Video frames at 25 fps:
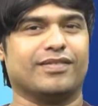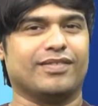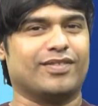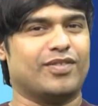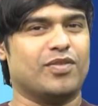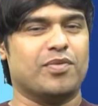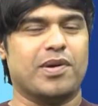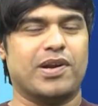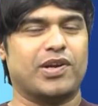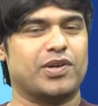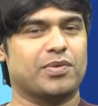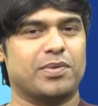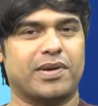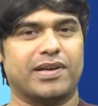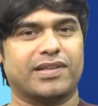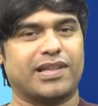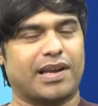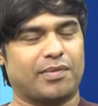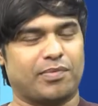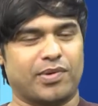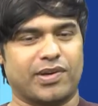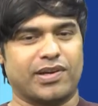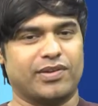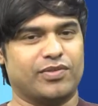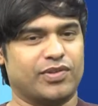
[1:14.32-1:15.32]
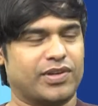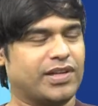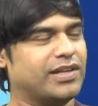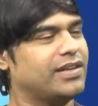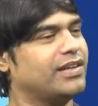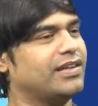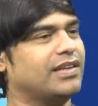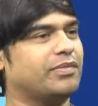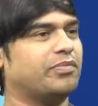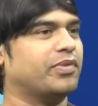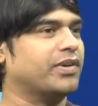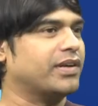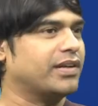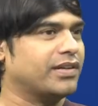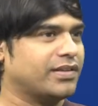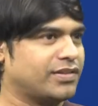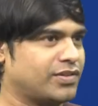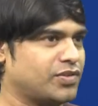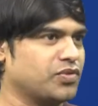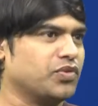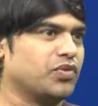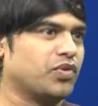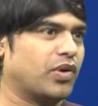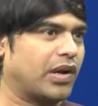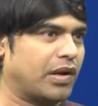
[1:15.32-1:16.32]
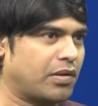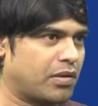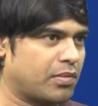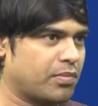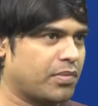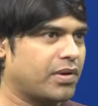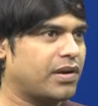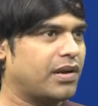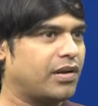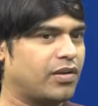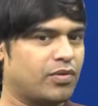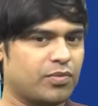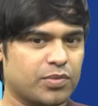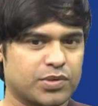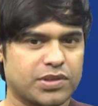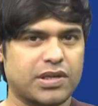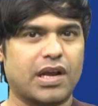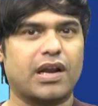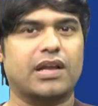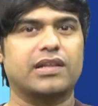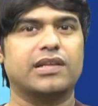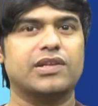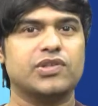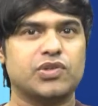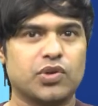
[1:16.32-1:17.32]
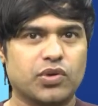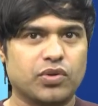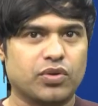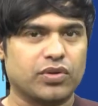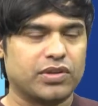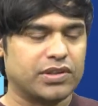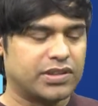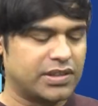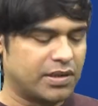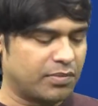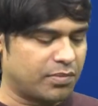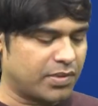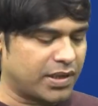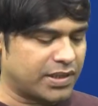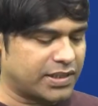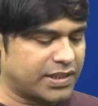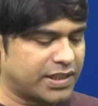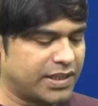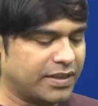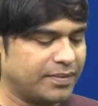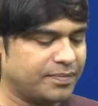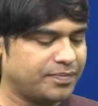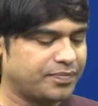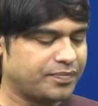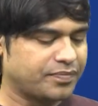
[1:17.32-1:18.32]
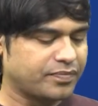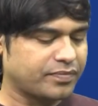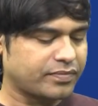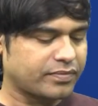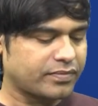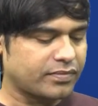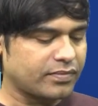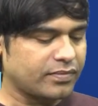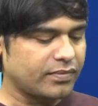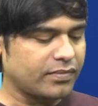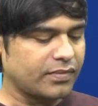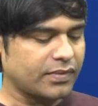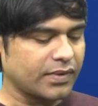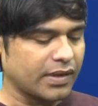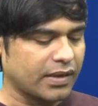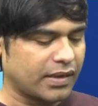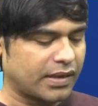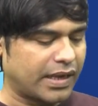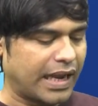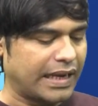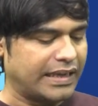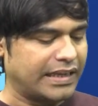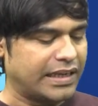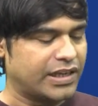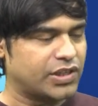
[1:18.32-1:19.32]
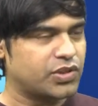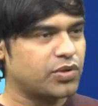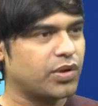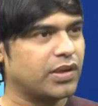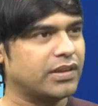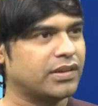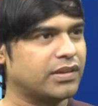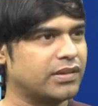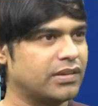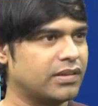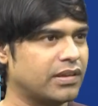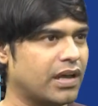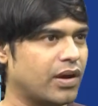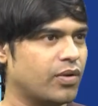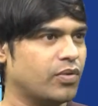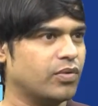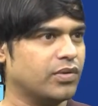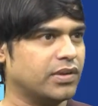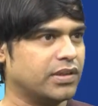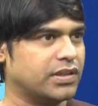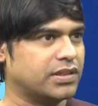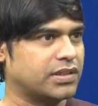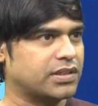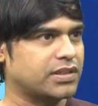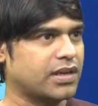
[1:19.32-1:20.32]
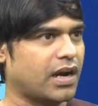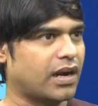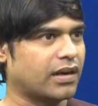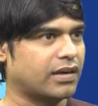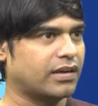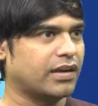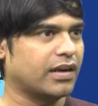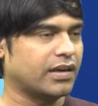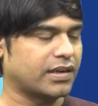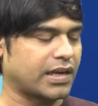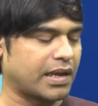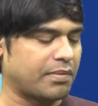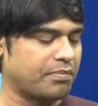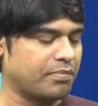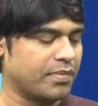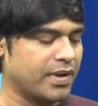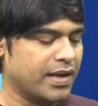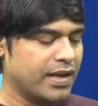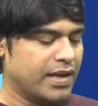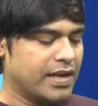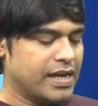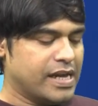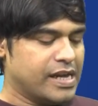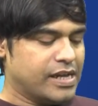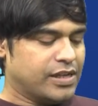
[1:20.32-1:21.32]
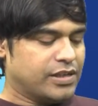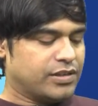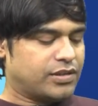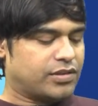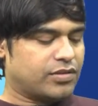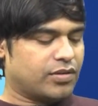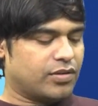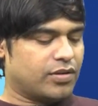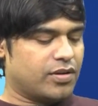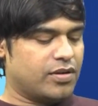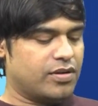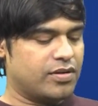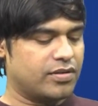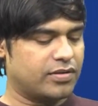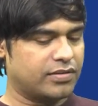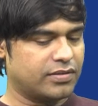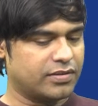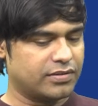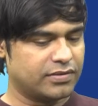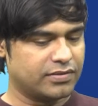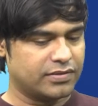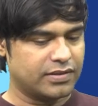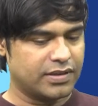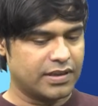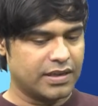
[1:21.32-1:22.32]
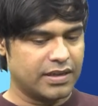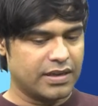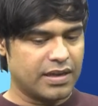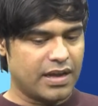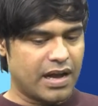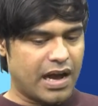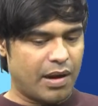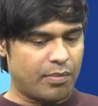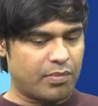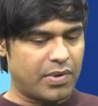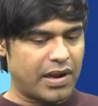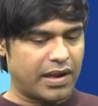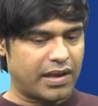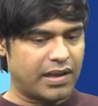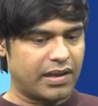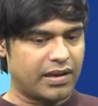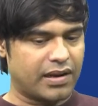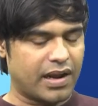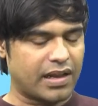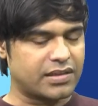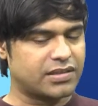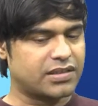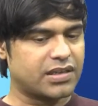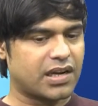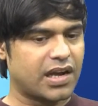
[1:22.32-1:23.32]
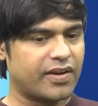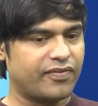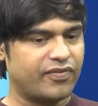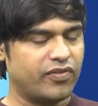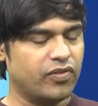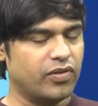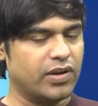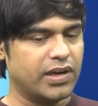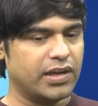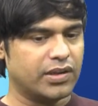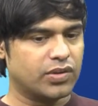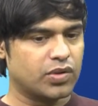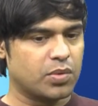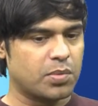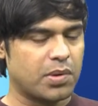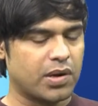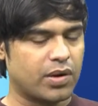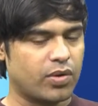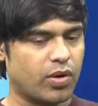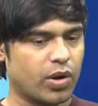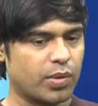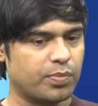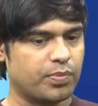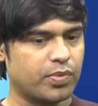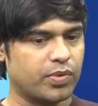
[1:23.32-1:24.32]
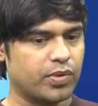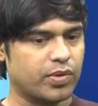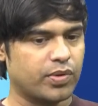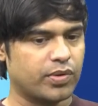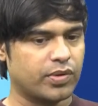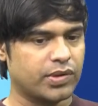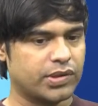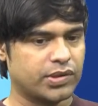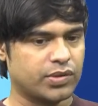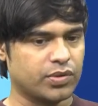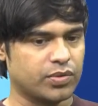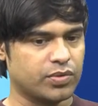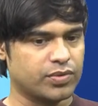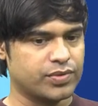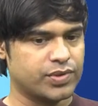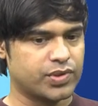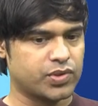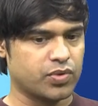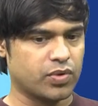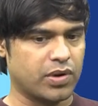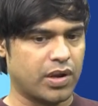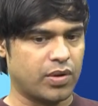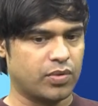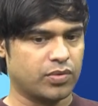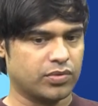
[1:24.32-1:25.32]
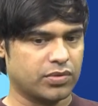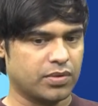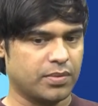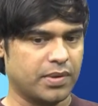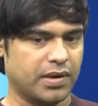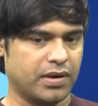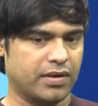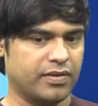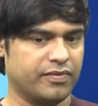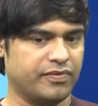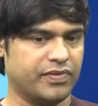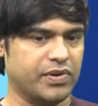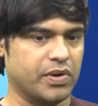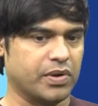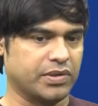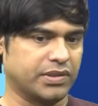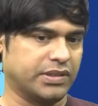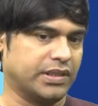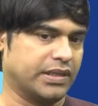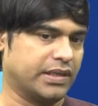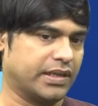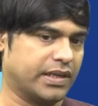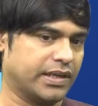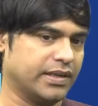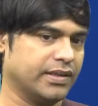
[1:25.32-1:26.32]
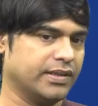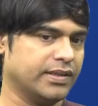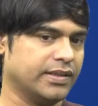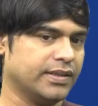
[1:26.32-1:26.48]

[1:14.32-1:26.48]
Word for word: ঘুমাই টুমাই তারপরে উঠে এরপরে শ্যুট করলাম আমরা না অলমোস্ট সারাদিন শ্যুট করতেছি আমরা আজকে ক্যান্ডেড শো অ্যান্ড নাও ইটস আট দ্য টাইম সো আমরা আগে রাত জায়গা ফুলে তোমার গল্প একটু শোনাও তোমার ভিউয়ার্সদেরকে